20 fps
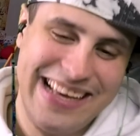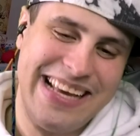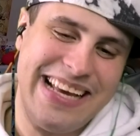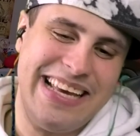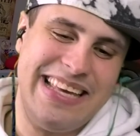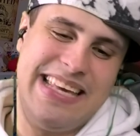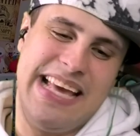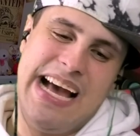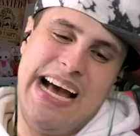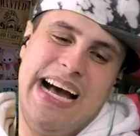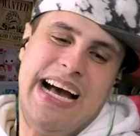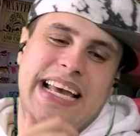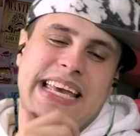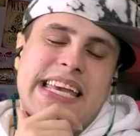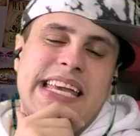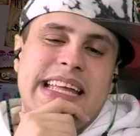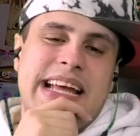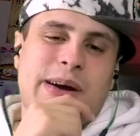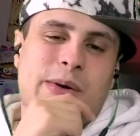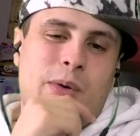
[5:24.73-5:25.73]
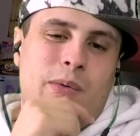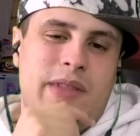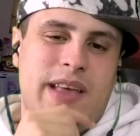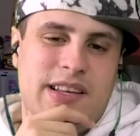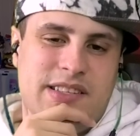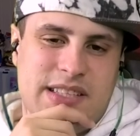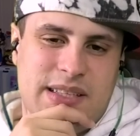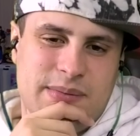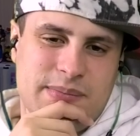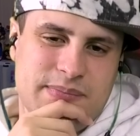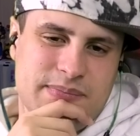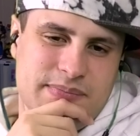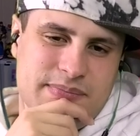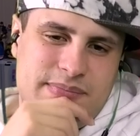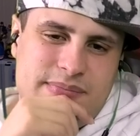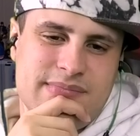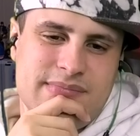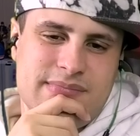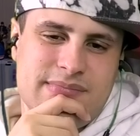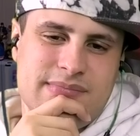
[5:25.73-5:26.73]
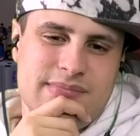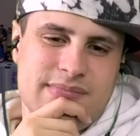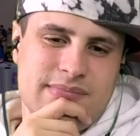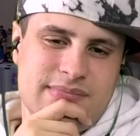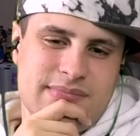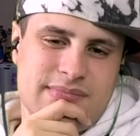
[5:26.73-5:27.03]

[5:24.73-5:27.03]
めるほどいやいいなこの姉ちゃんはい